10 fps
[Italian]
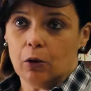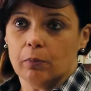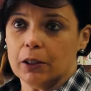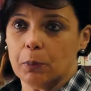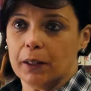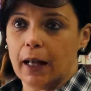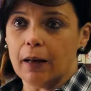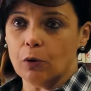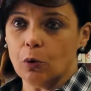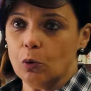non mi
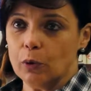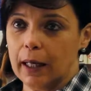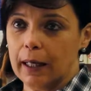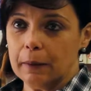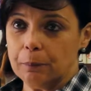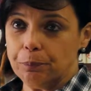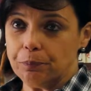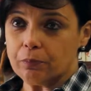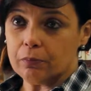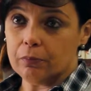aspettavo una,
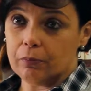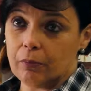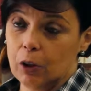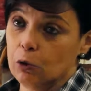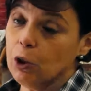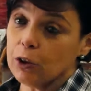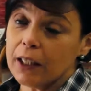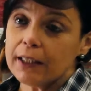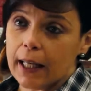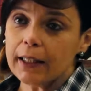non dico
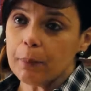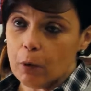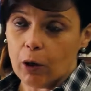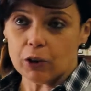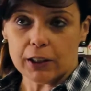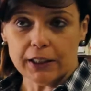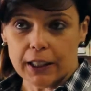tragedia, per una cosa del